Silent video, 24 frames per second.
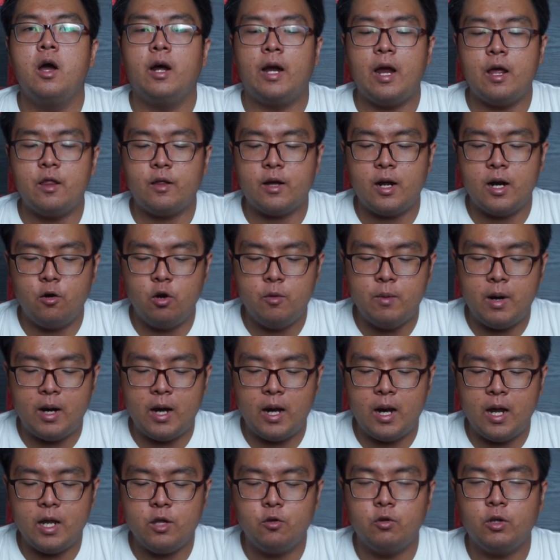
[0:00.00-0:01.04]
Oke, sekarang gue
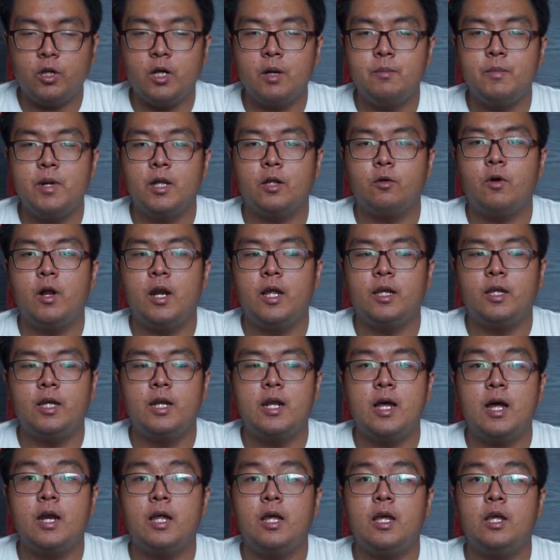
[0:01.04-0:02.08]
bakal lanjut ke build
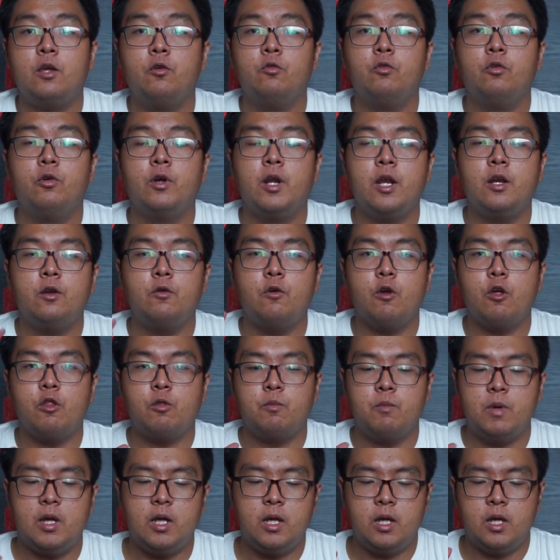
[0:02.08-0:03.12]
quality dari Ugreen
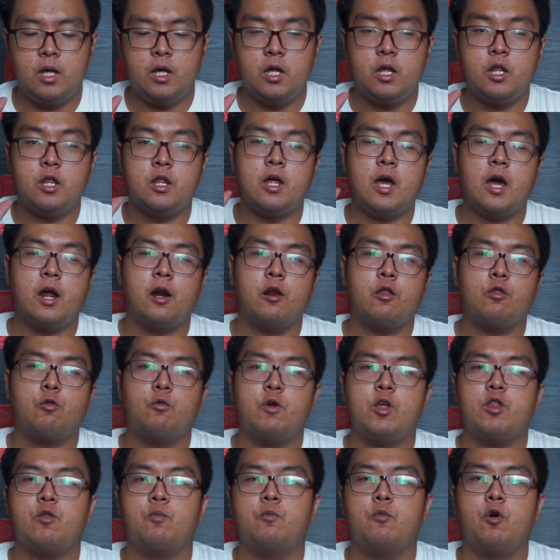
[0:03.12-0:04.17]
USB Share
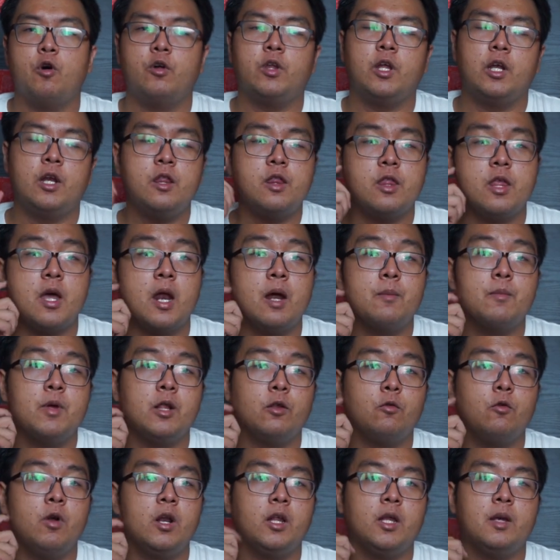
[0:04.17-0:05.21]
Switch Box ini. Secara
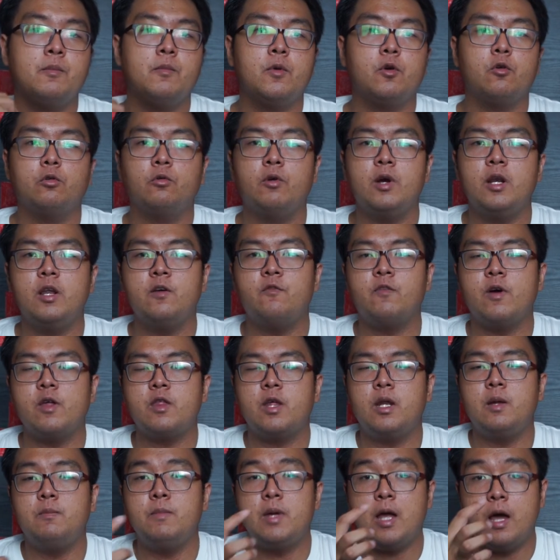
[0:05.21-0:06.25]
build quality menurut gue
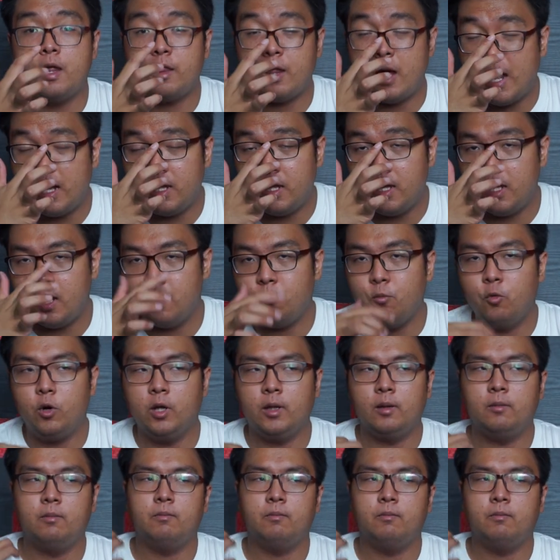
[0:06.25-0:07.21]
device ini biasa aja ya buat